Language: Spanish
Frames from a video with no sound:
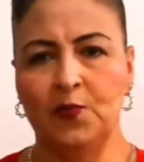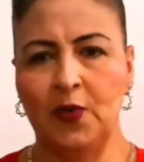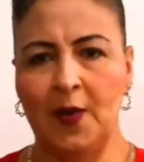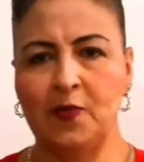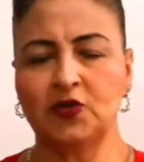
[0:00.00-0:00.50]

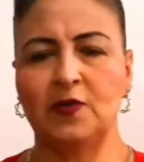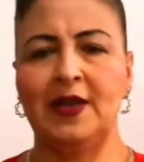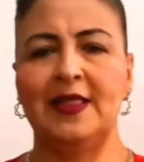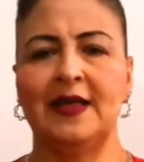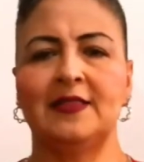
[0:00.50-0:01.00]
la
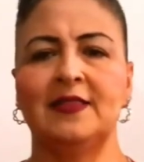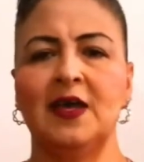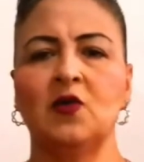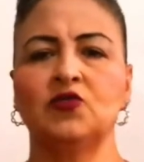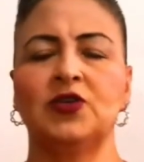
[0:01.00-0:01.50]
posibilidad
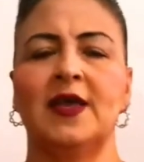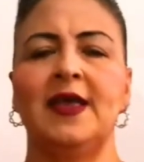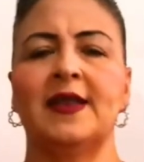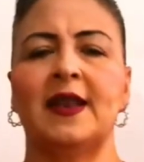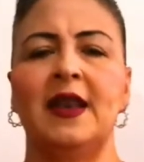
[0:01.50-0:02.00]
de
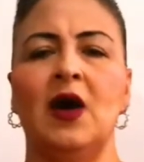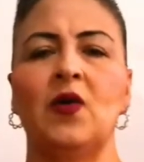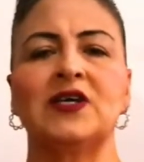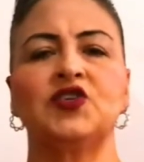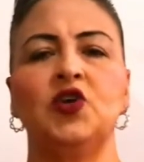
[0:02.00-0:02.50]
conseguir la
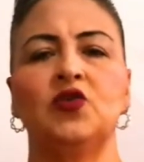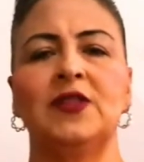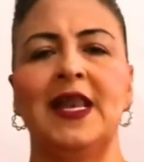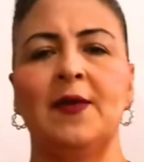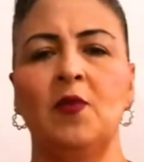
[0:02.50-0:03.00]
oración
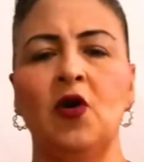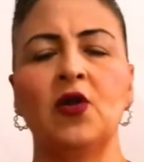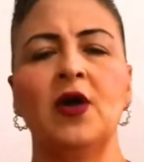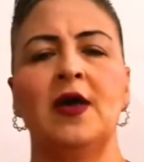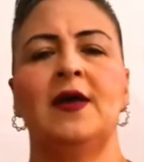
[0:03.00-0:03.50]
del
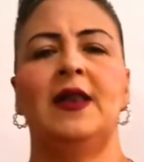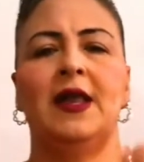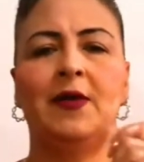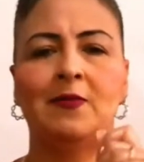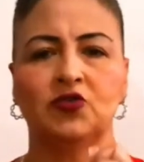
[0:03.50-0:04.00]
amor,
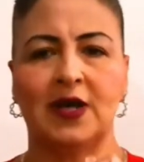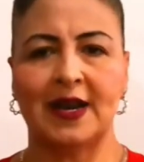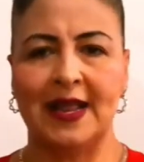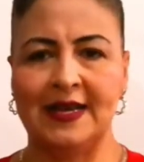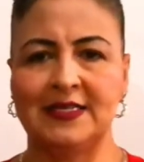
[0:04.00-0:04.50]
la vamos a
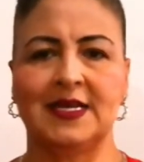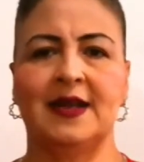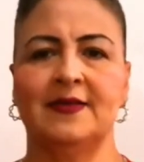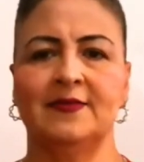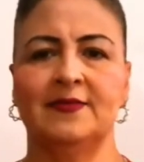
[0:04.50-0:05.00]
realizar,
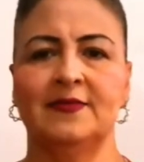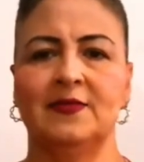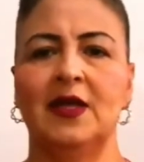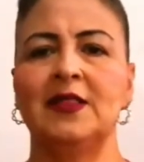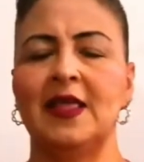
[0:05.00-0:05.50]

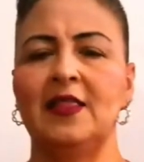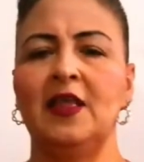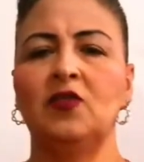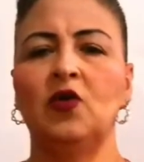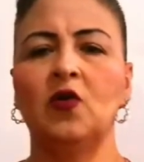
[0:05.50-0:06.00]

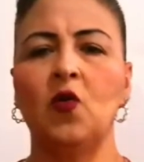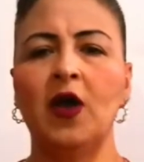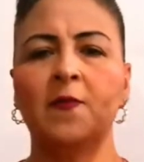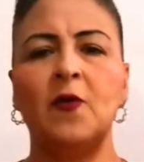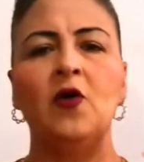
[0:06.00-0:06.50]
teniendo el
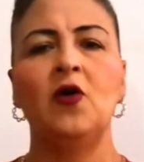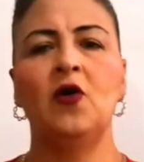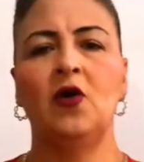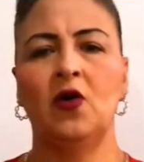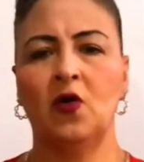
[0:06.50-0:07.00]
cuerpo
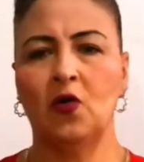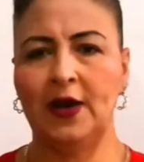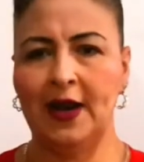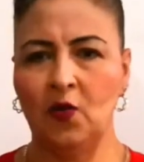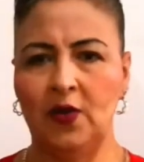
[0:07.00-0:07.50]
con
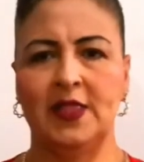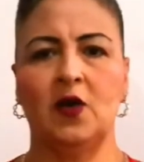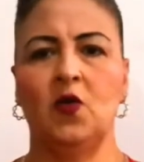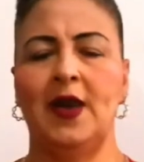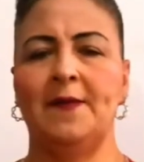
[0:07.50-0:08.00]
el
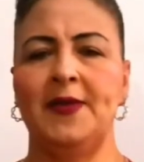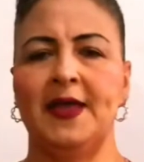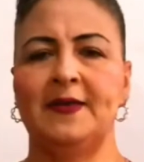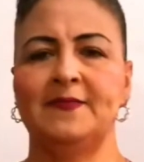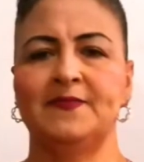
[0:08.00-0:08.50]
agüita con la
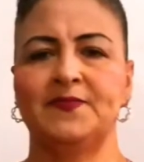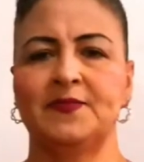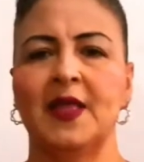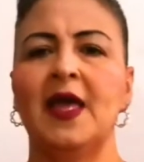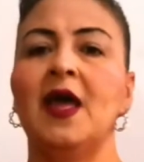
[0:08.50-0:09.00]
miel.
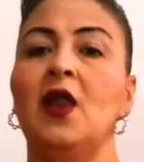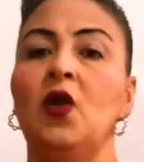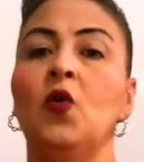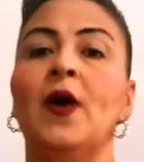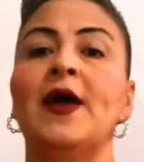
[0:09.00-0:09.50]

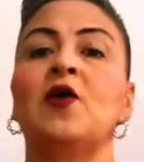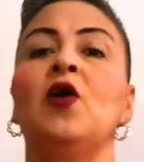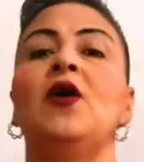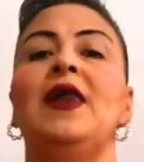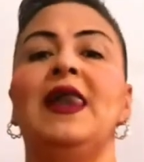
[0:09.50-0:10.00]

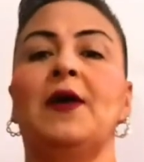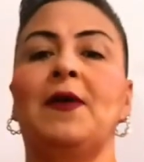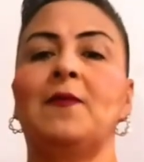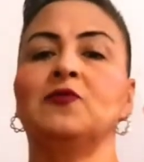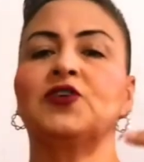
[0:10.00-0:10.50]
Luego la
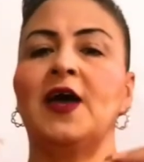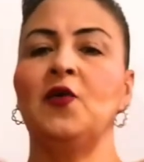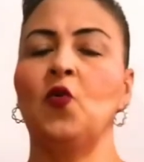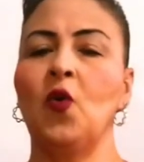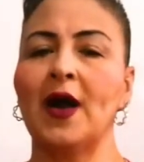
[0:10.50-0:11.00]
vamos a
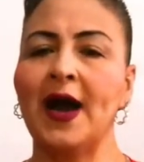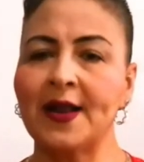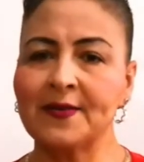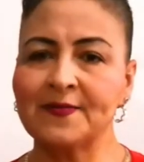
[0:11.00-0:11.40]
enjuagar,